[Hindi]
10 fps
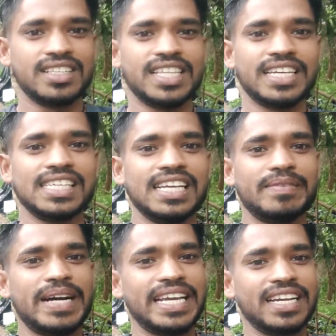देखिए
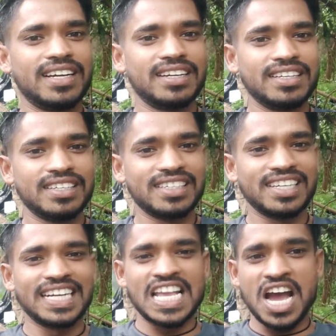अब आएगा
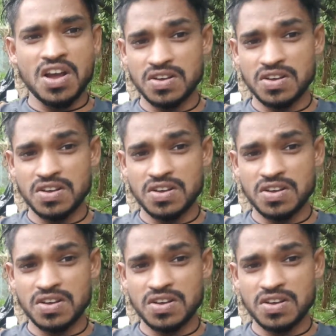आजा